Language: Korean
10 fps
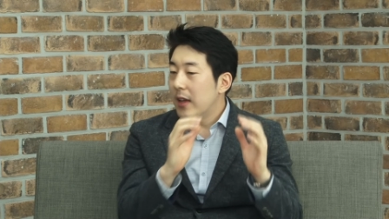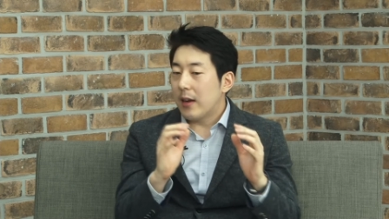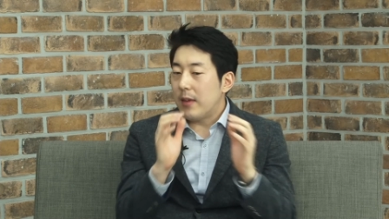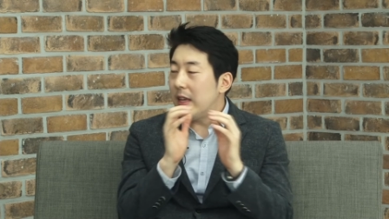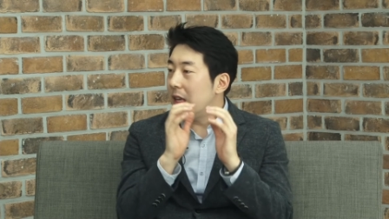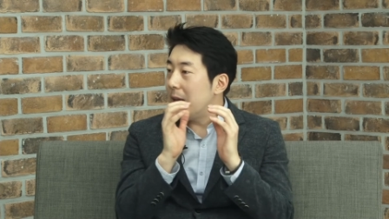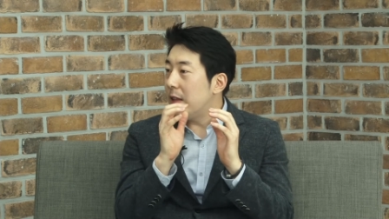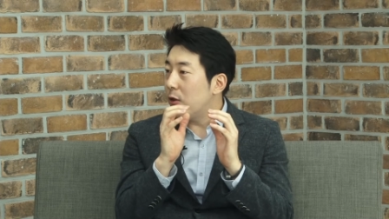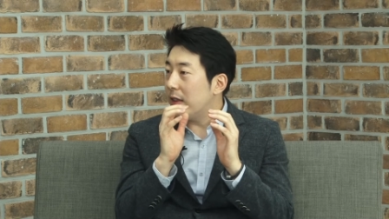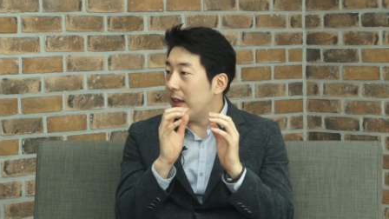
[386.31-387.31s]
그럼 이
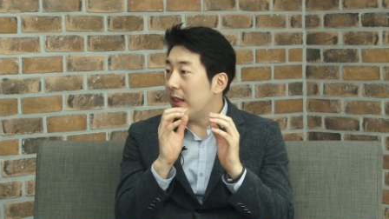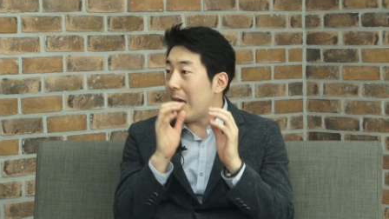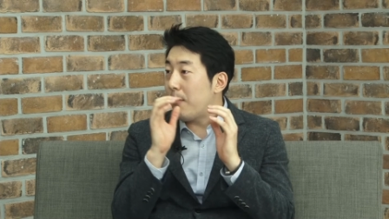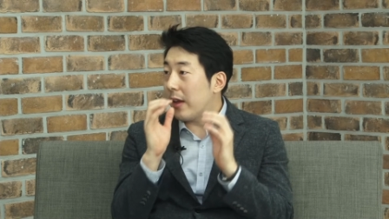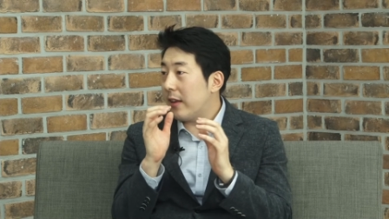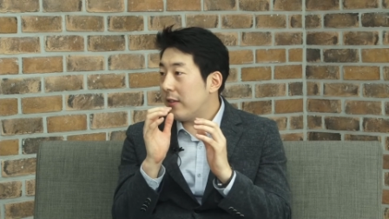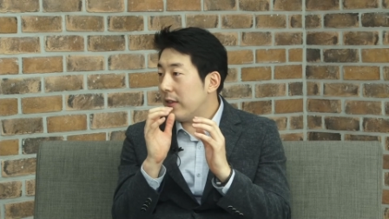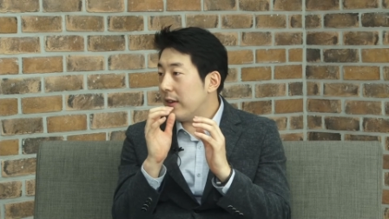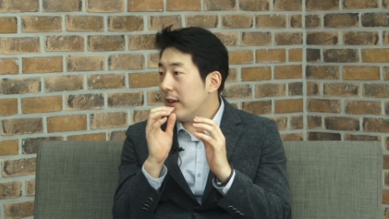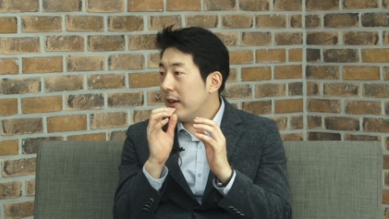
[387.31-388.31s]
이미지화된
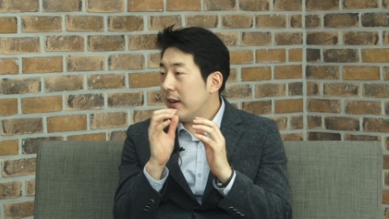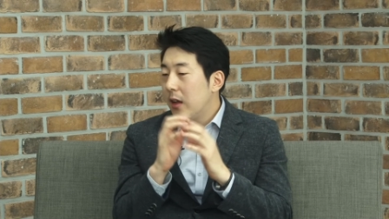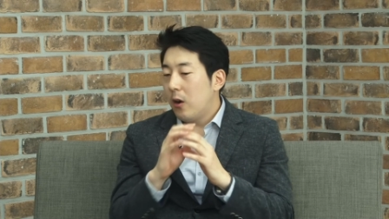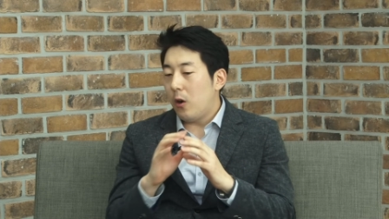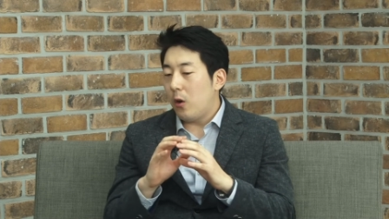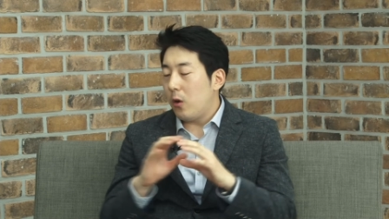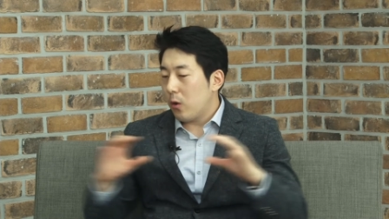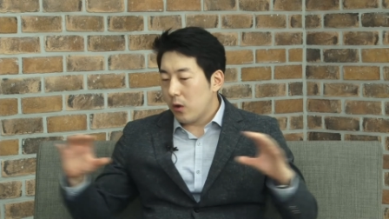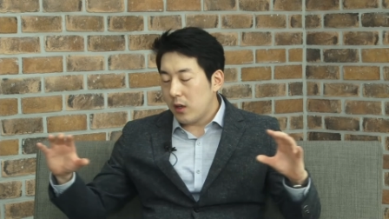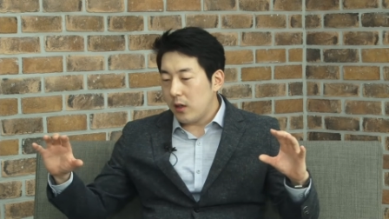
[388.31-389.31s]
애플리케이션들을 음. 어,
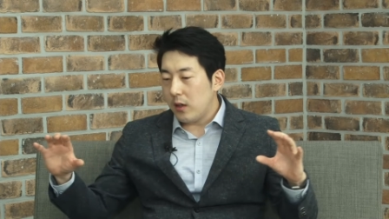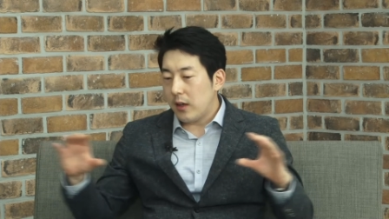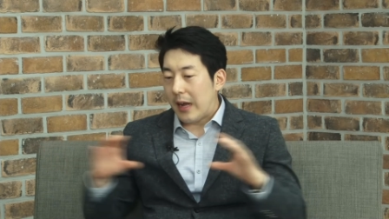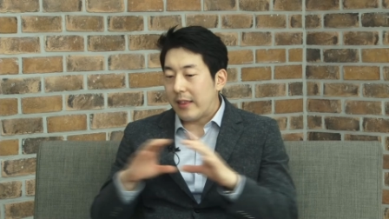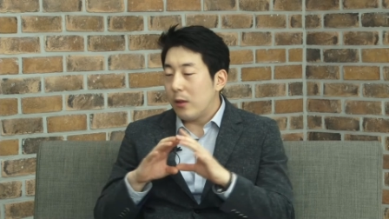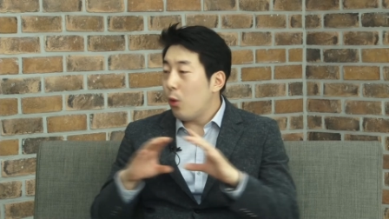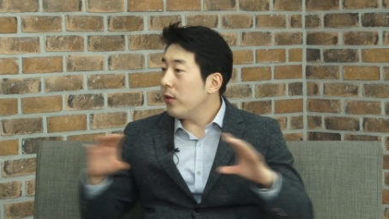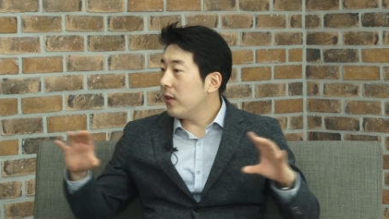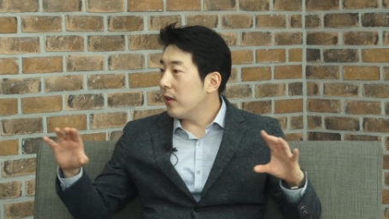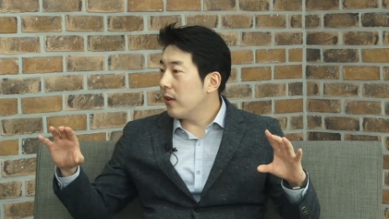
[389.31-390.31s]
그 같은
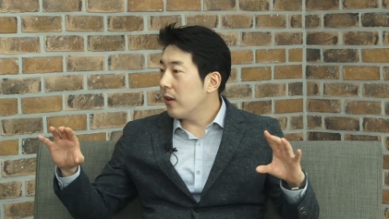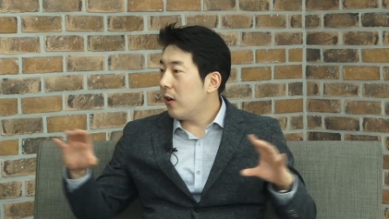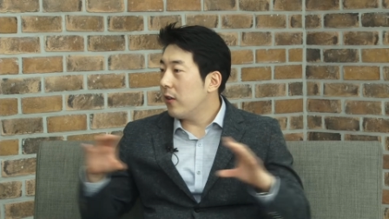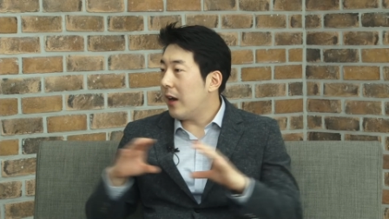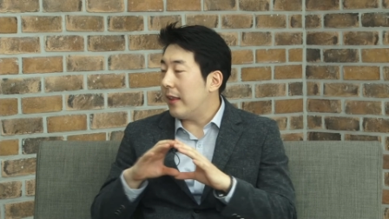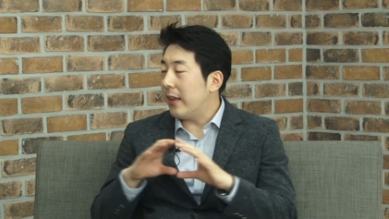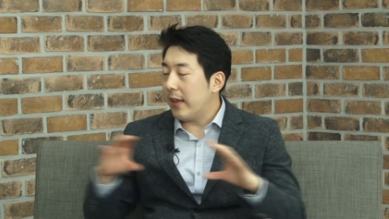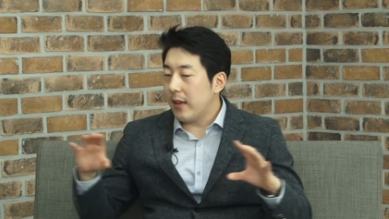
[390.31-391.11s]
호스트 커널 안에